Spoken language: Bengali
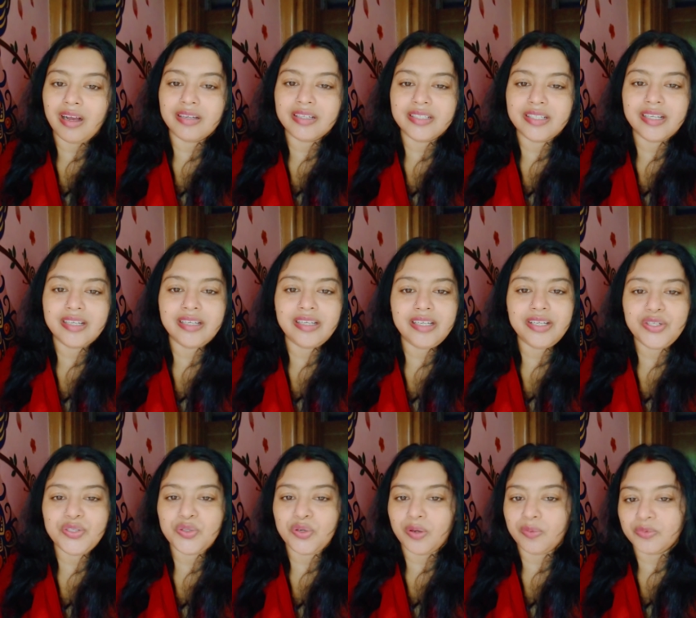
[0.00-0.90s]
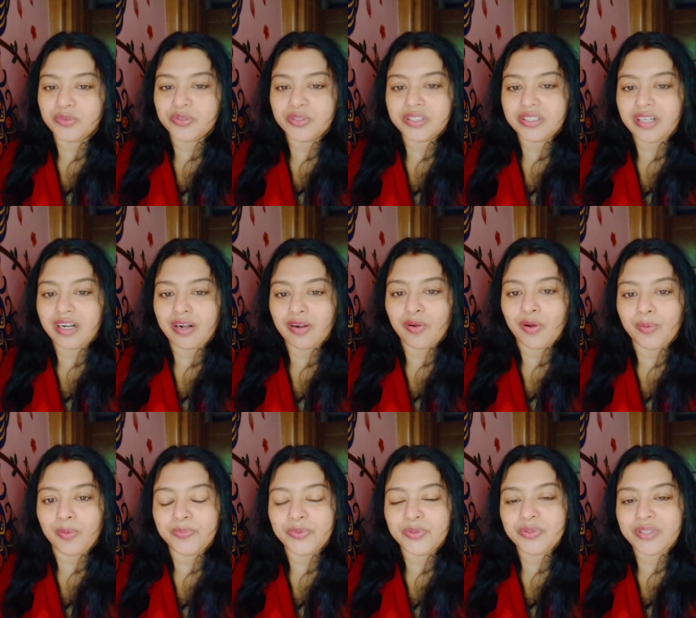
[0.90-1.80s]
সে কী সমস্যা
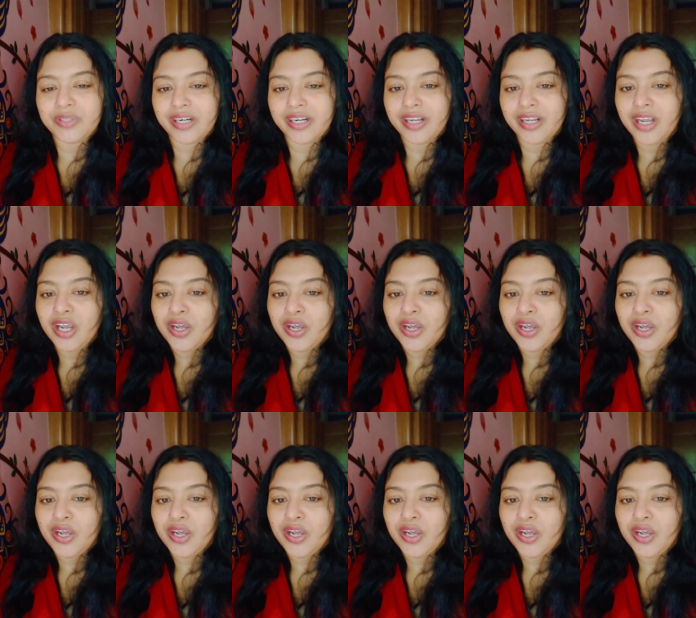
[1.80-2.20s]
কম্পিউটারে